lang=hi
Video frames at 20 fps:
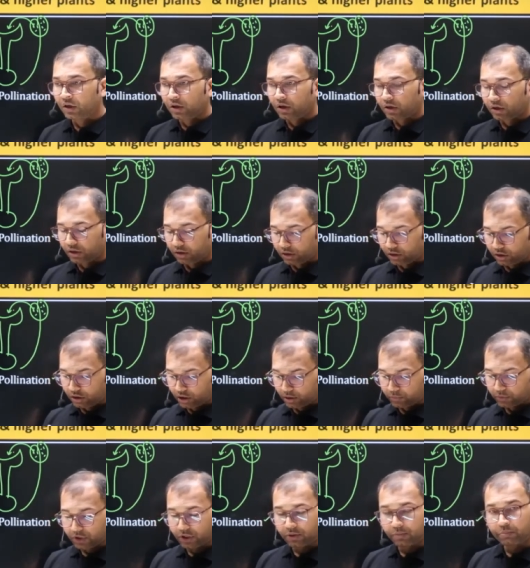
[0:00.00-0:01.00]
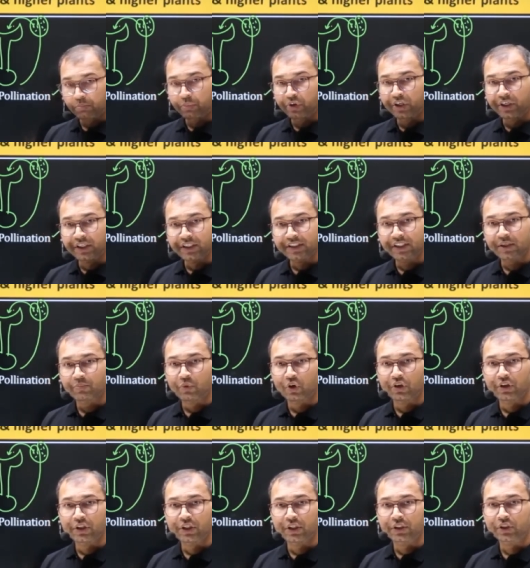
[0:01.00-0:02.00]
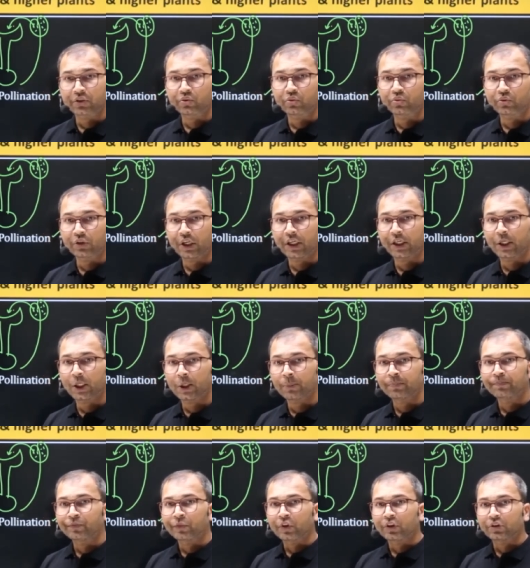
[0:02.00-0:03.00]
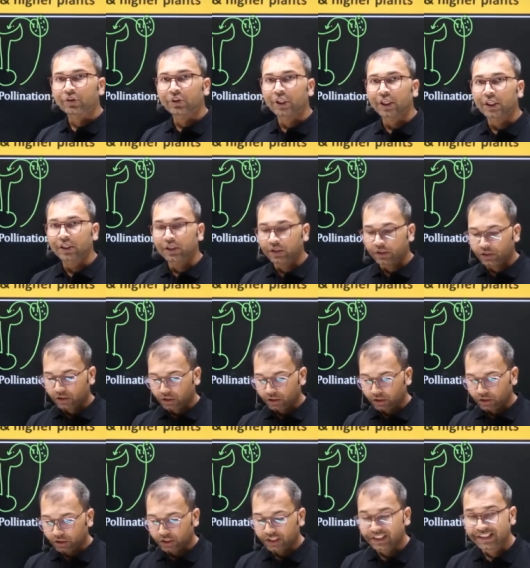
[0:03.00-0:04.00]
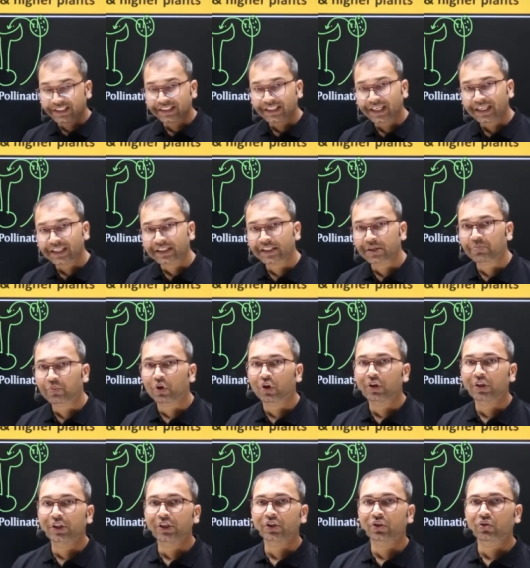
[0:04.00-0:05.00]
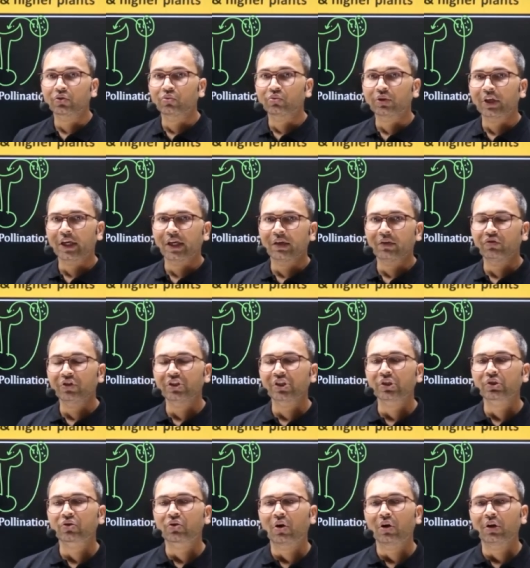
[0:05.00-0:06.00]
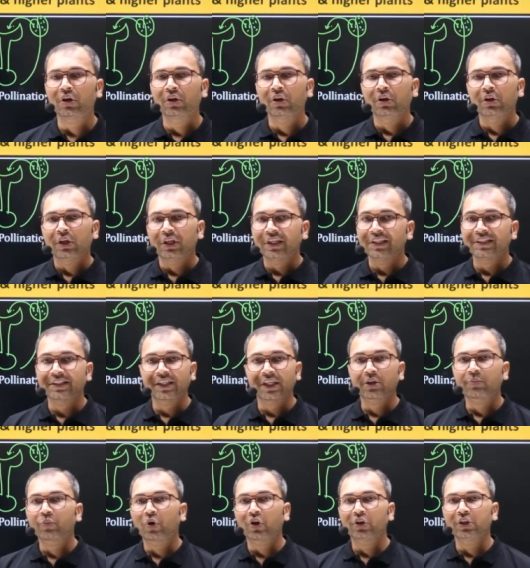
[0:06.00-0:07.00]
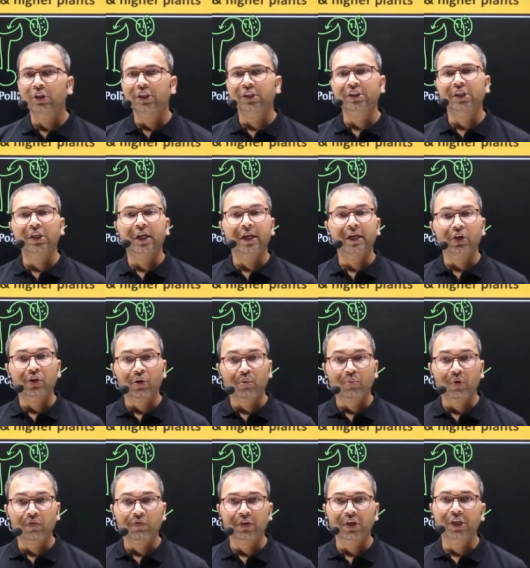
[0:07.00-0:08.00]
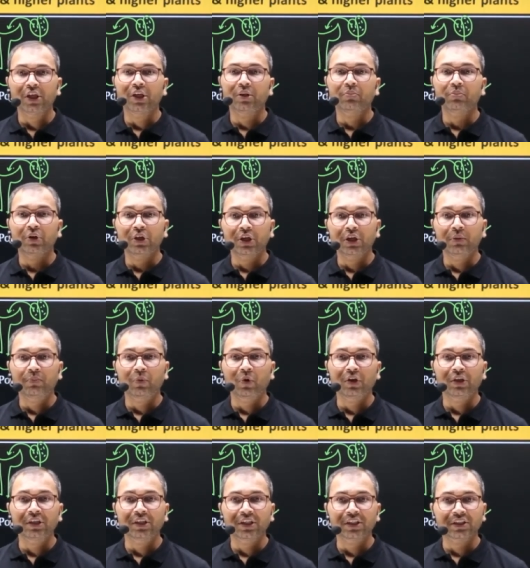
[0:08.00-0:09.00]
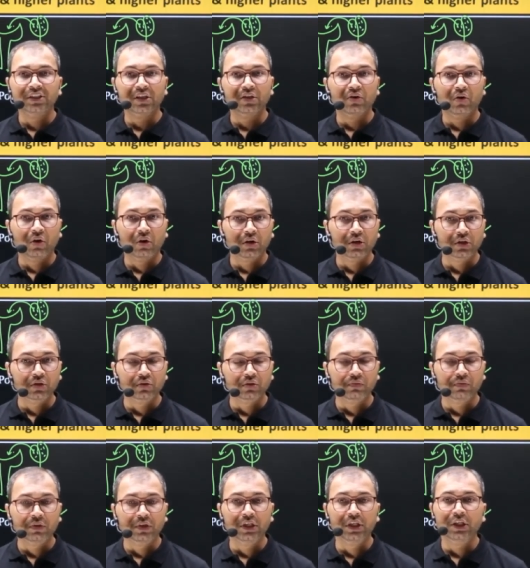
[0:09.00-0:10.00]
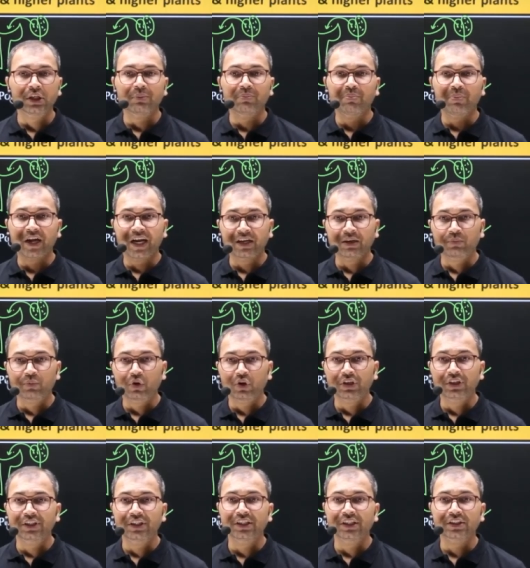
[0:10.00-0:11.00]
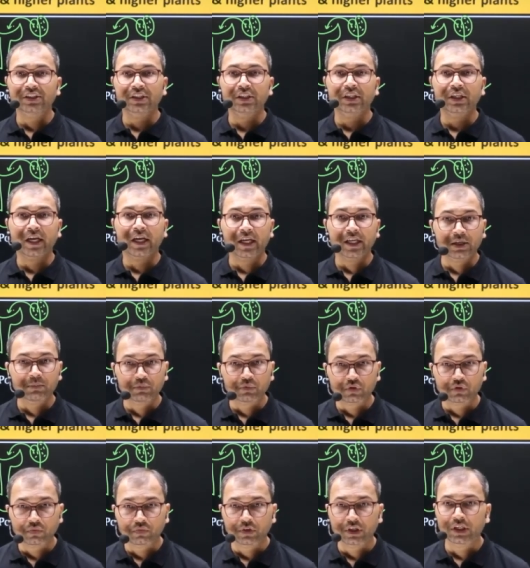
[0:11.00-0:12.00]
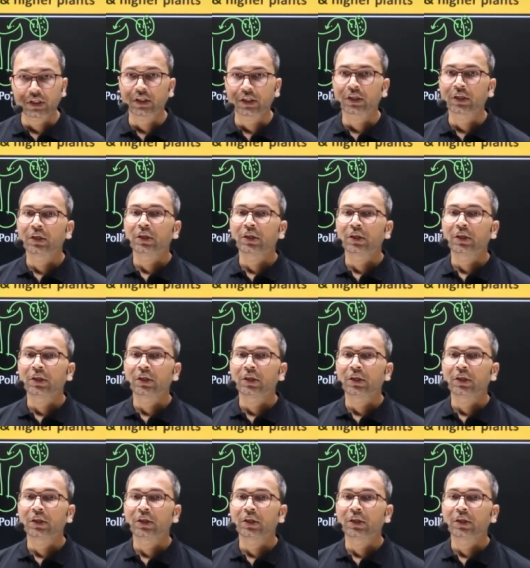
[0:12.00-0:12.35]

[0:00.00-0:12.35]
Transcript: आपका बर्ड से पॉलिनेशन होता है देन इंसेक्ट से पॉलिनेशन होता है विच इज़ कॉल्ड इंसेक्ट पॉलिनेशन एंटोमोफिली बर्ड पॉलिनेशन ऑर्निथोफिली बैट पॉलिनेशन कायरेप्ट्रोफिली